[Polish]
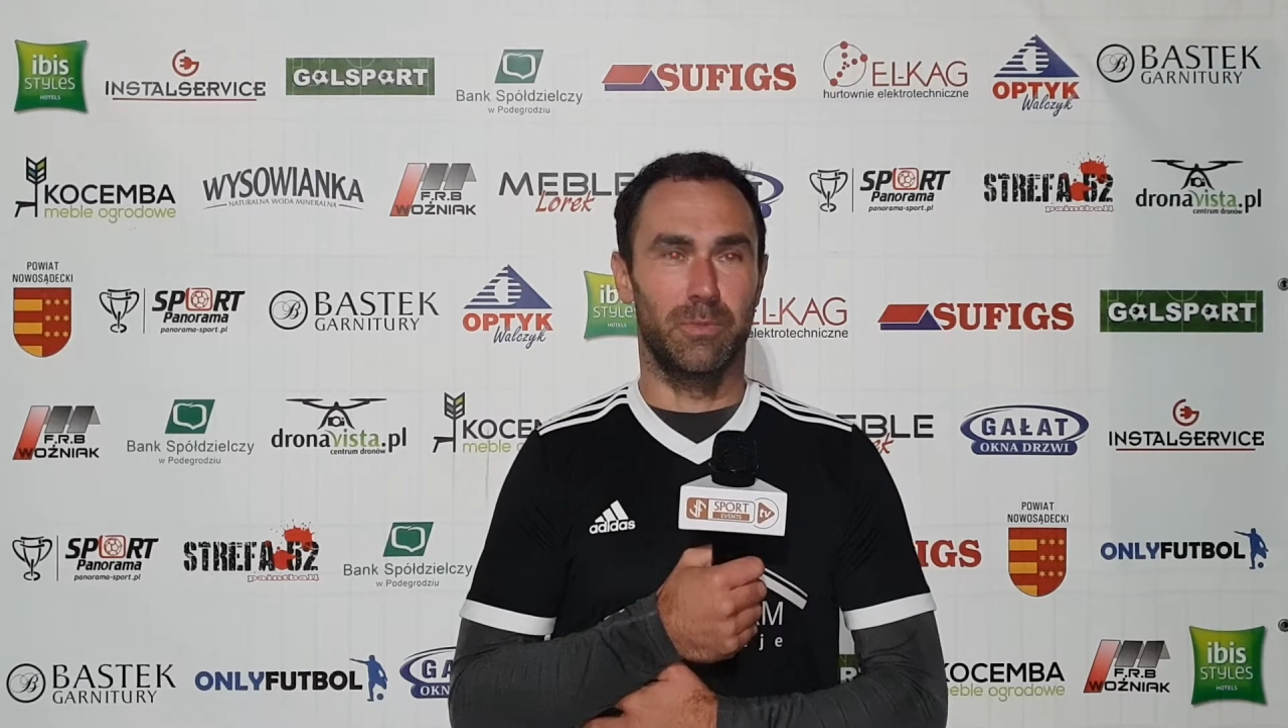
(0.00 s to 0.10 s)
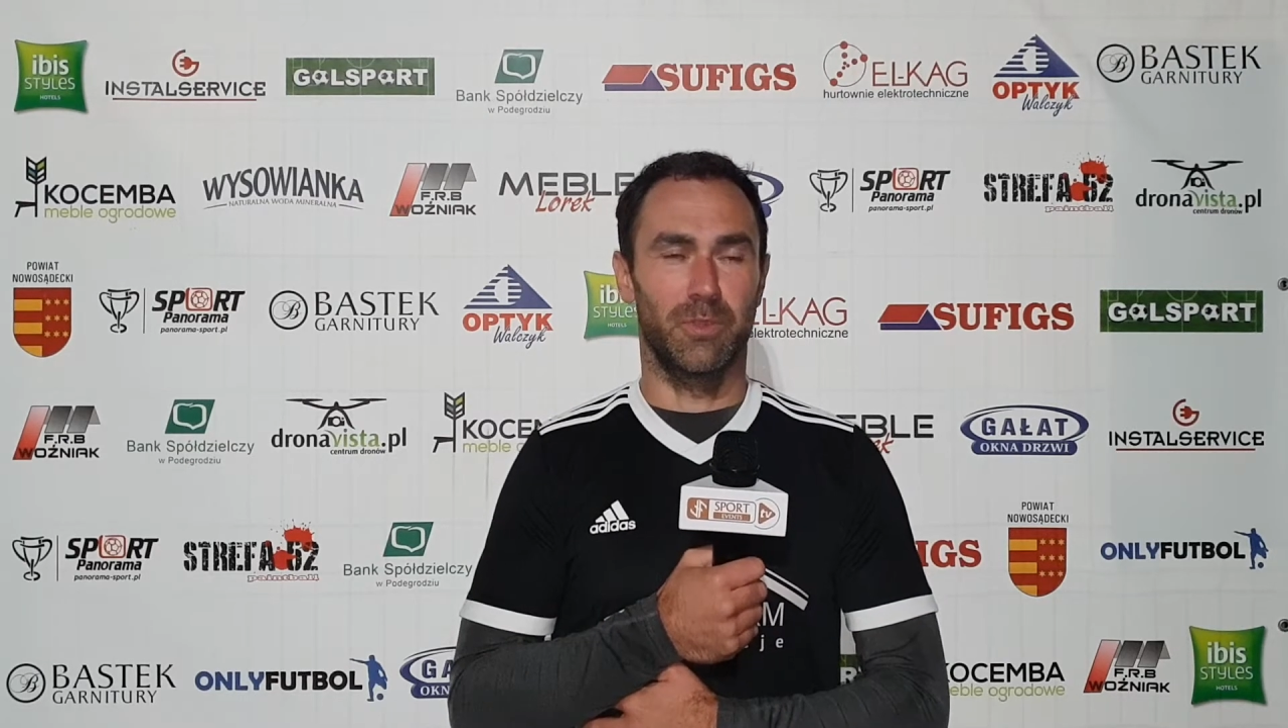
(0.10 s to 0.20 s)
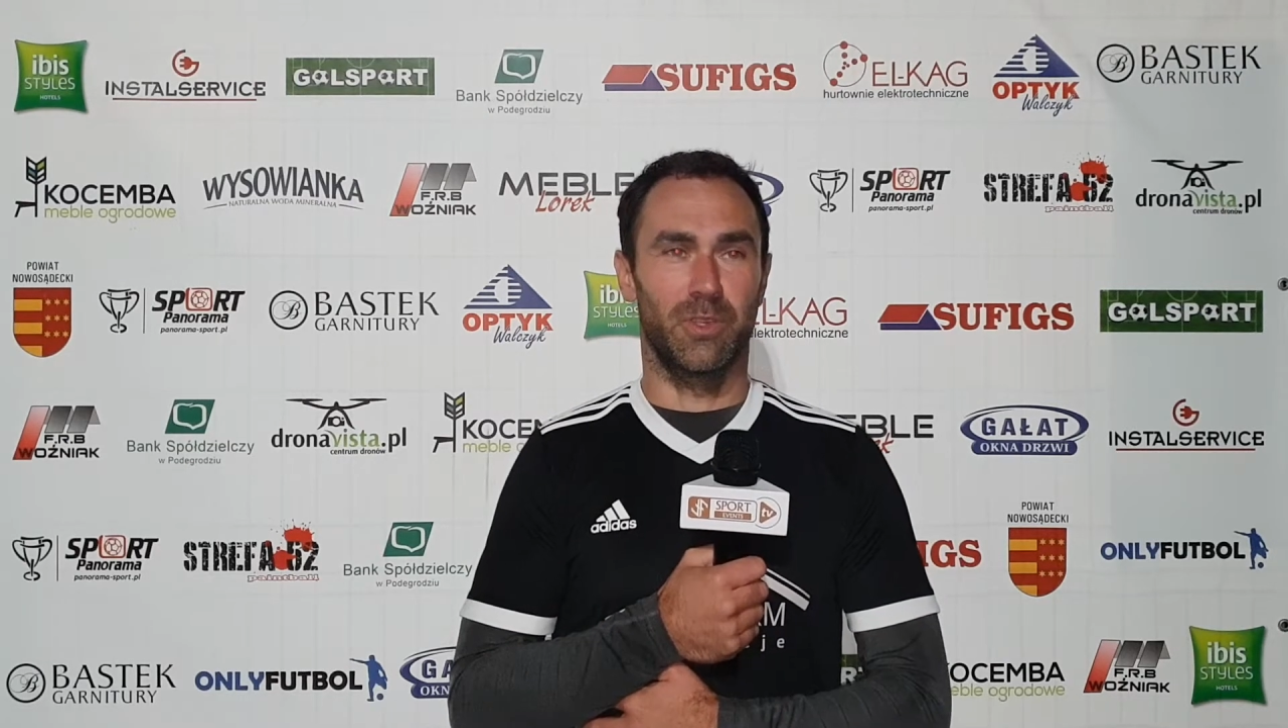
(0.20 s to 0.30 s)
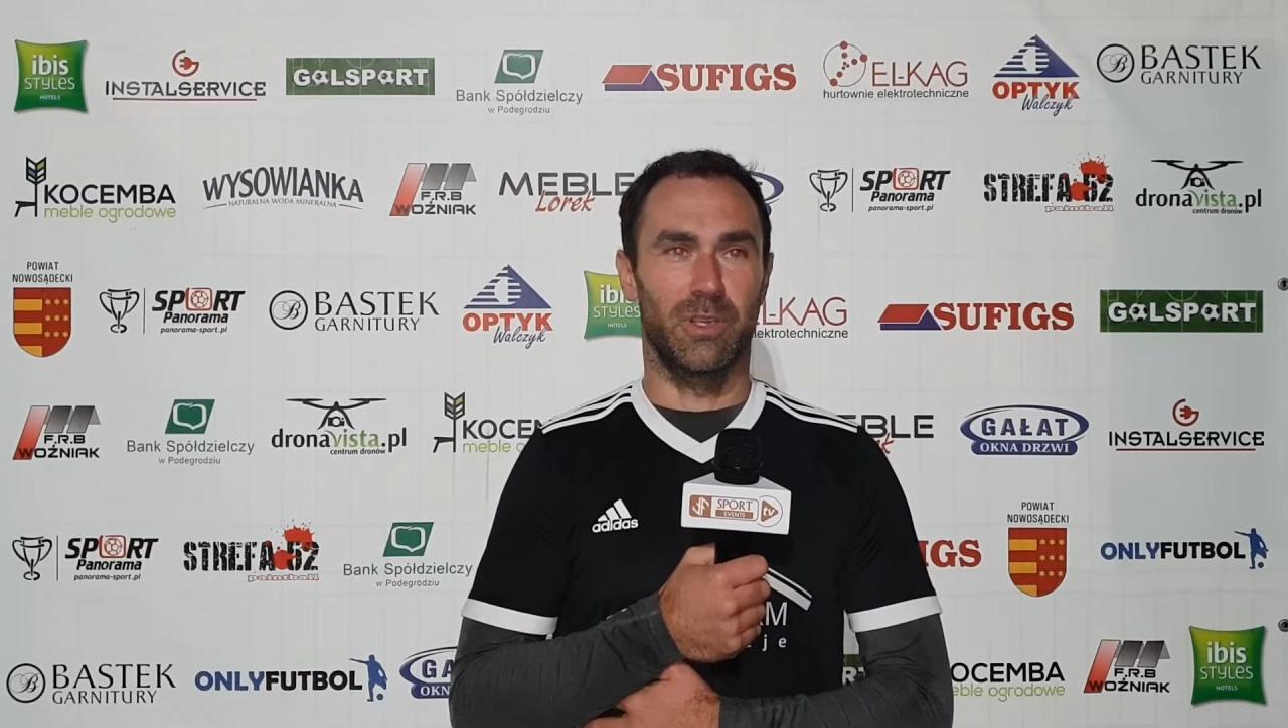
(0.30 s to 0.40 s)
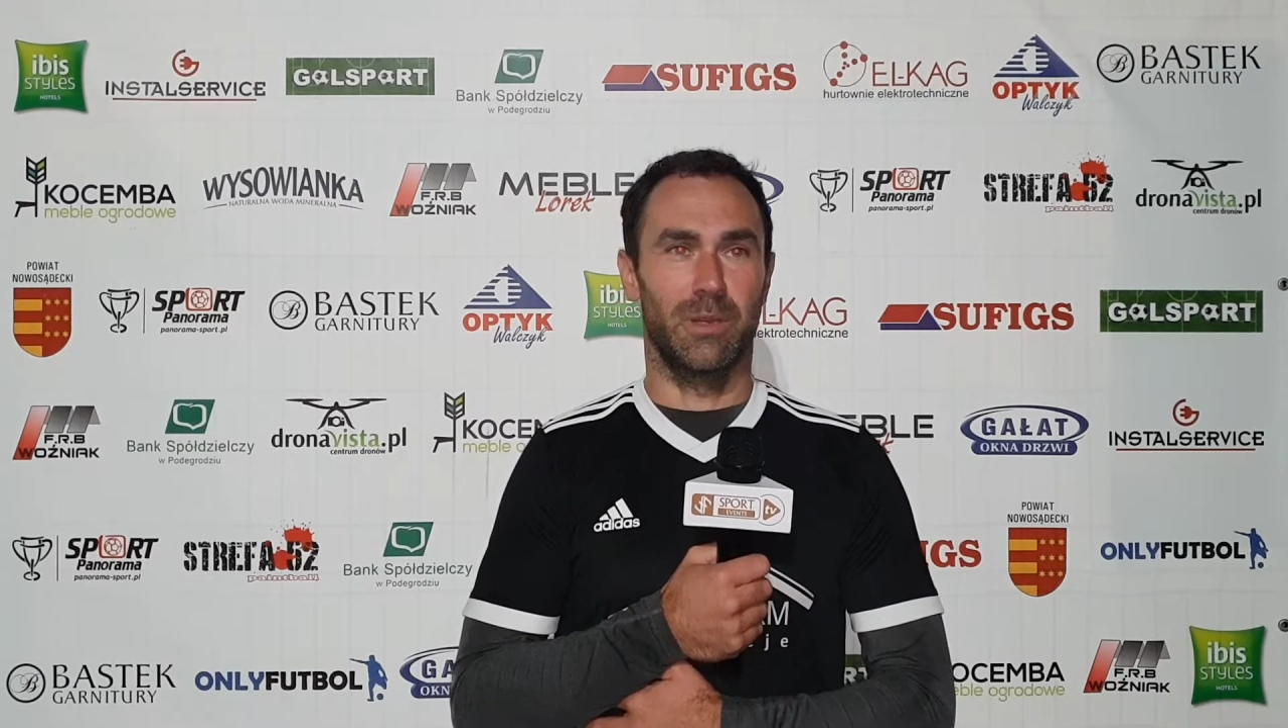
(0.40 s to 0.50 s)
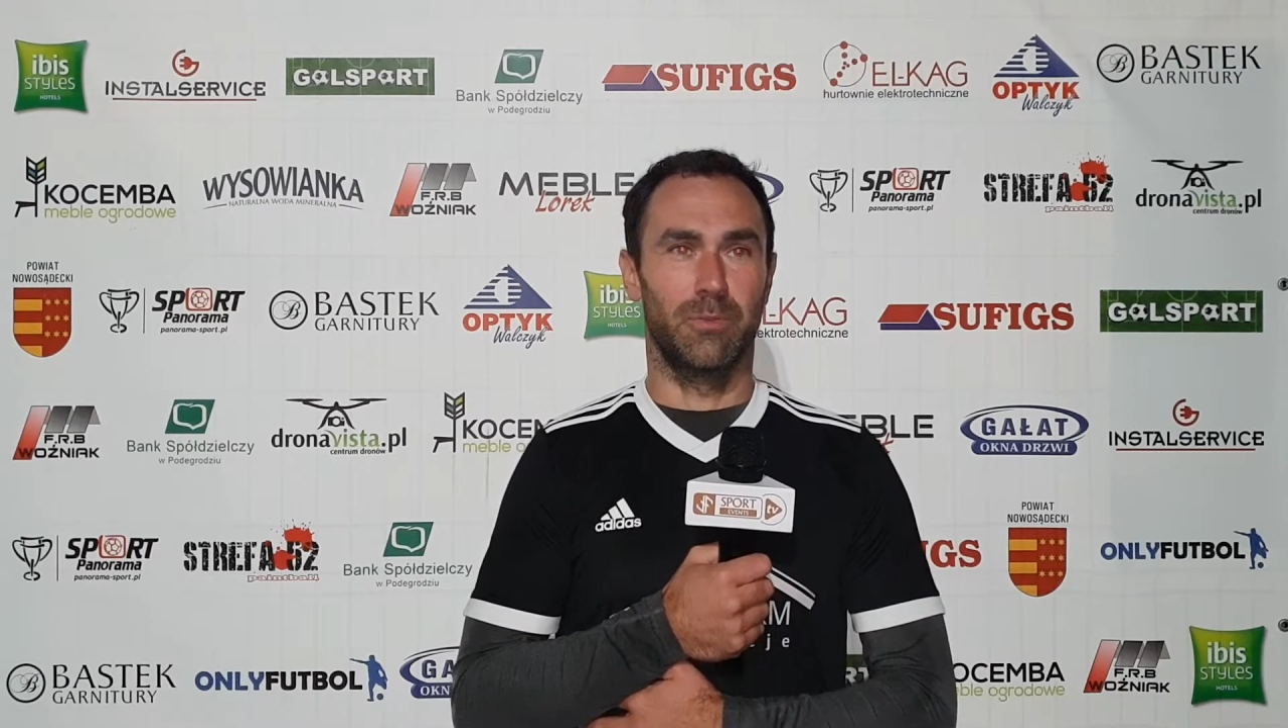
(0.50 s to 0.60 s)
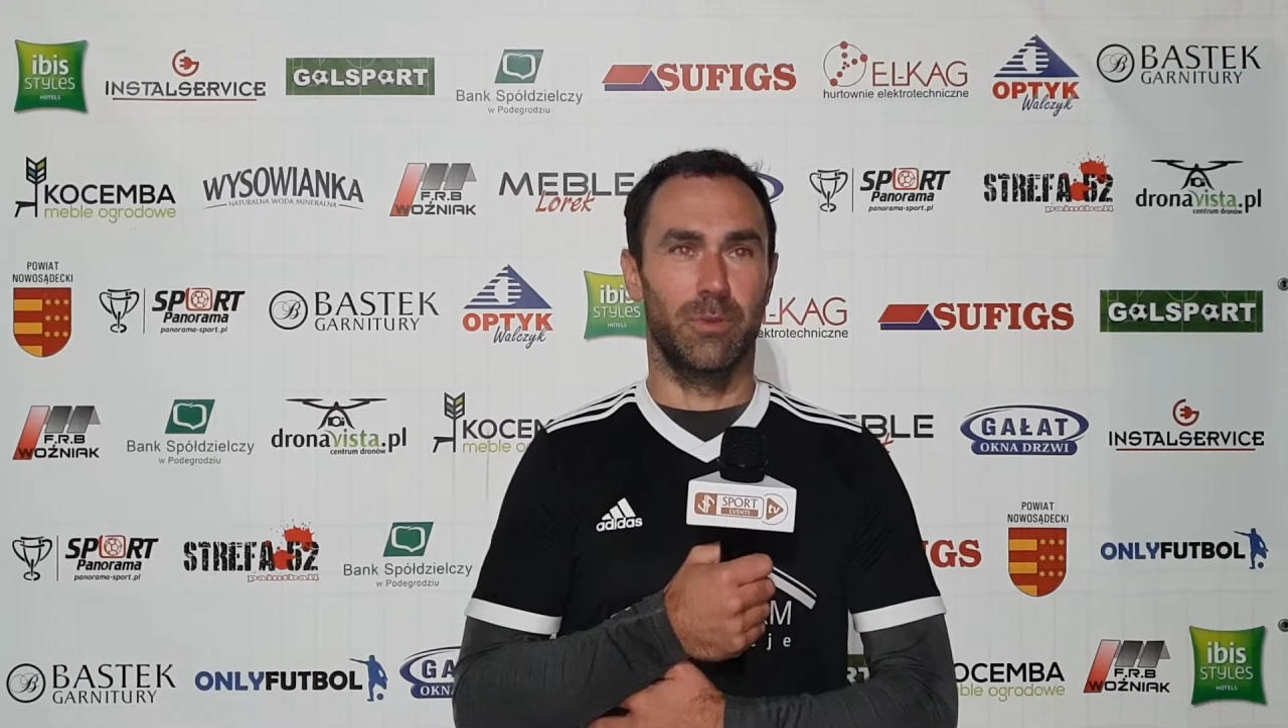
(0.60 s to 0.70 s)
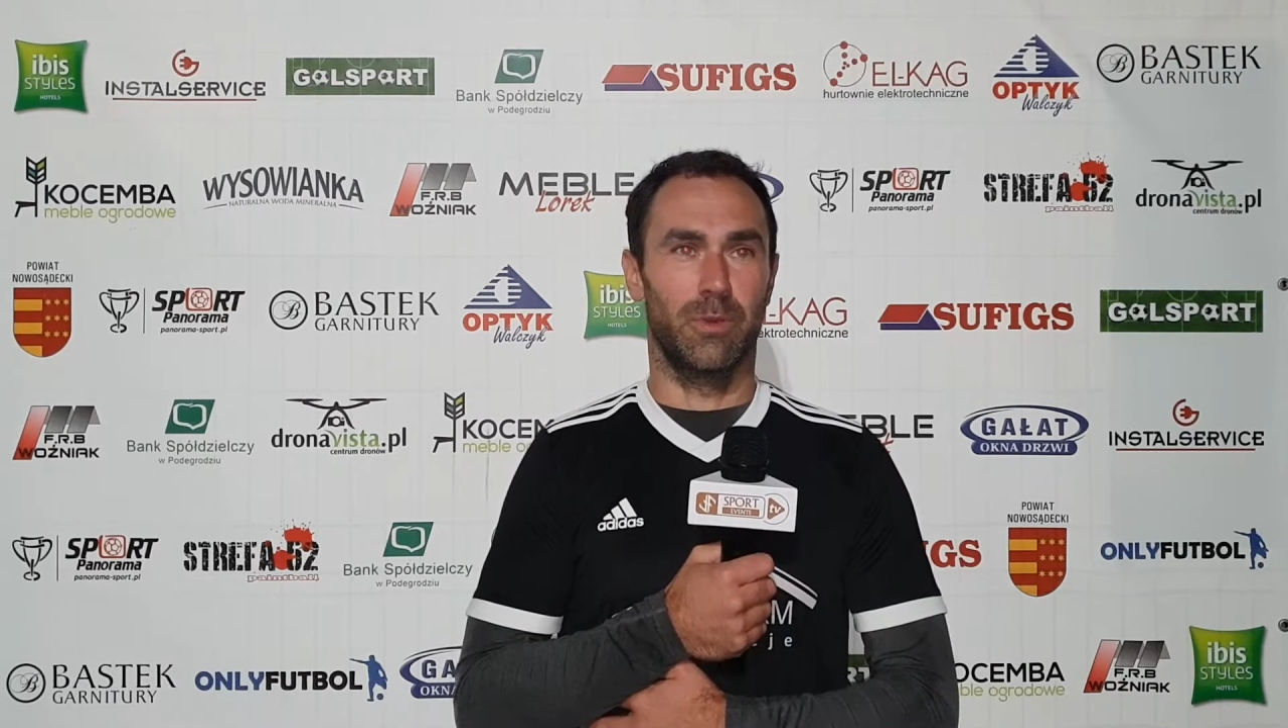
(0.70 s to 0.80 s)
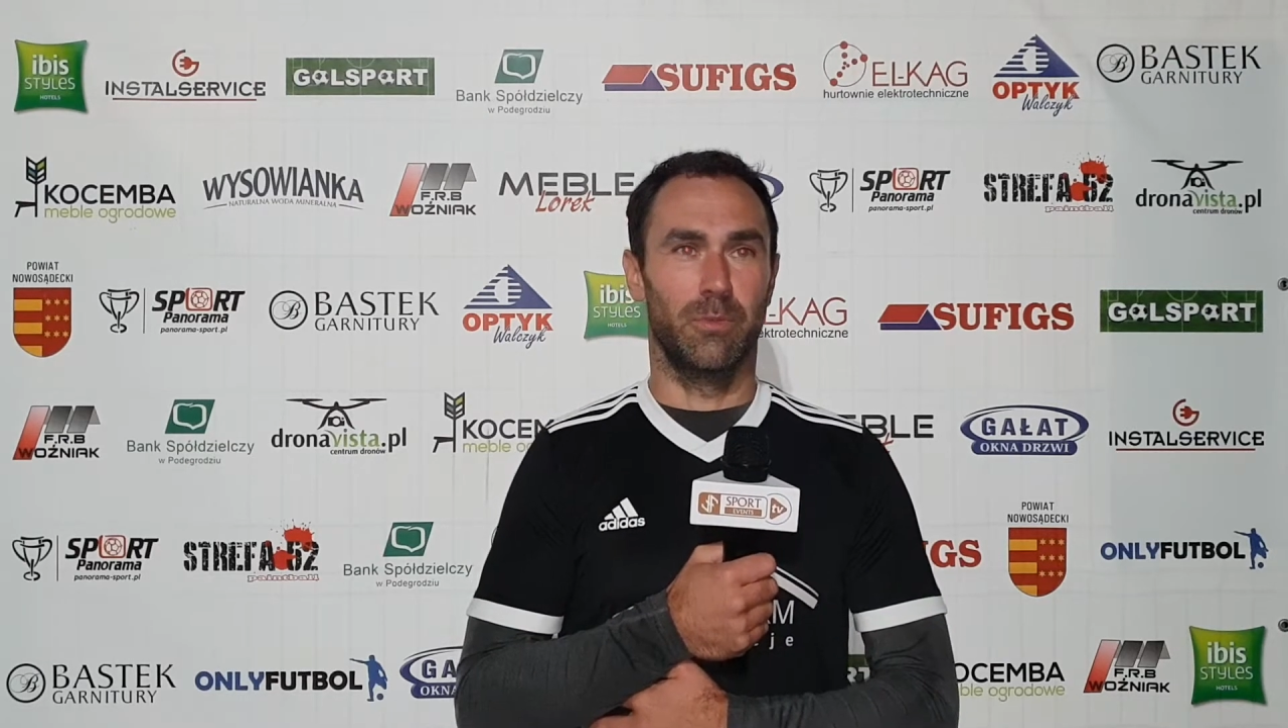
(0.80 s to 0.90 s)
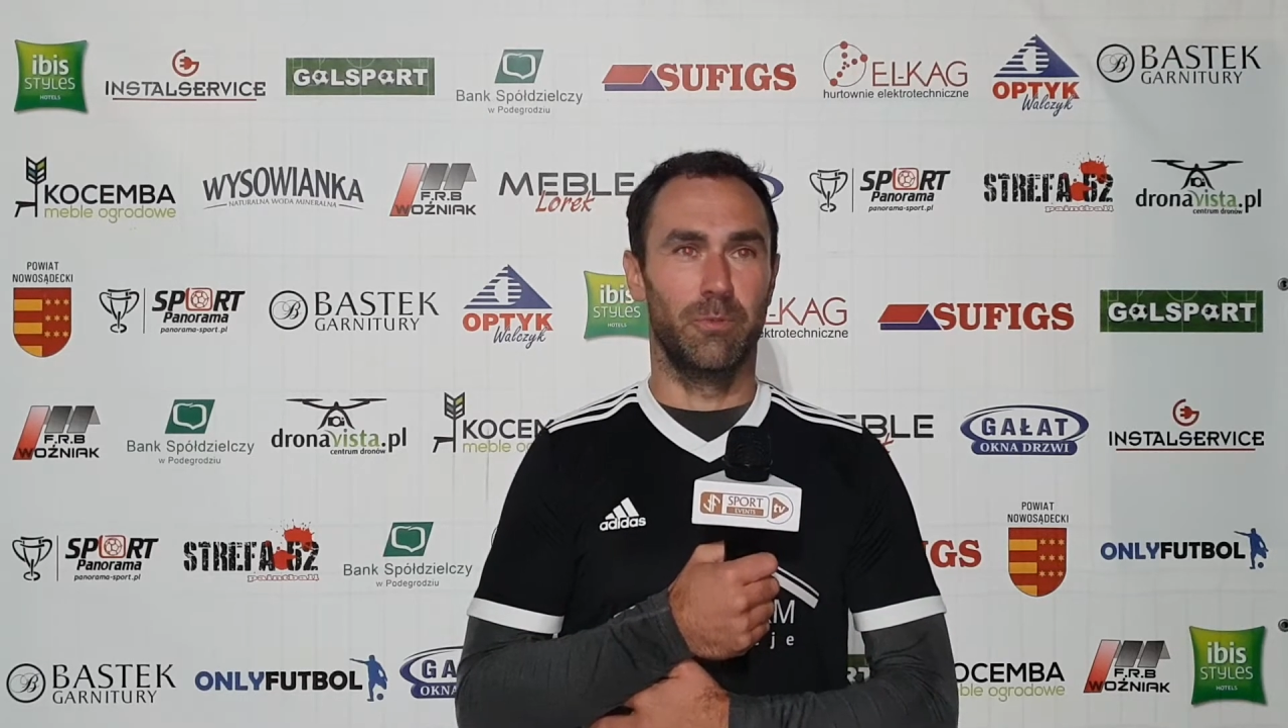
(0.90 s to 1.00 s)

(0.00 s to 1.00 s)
zmęczenia było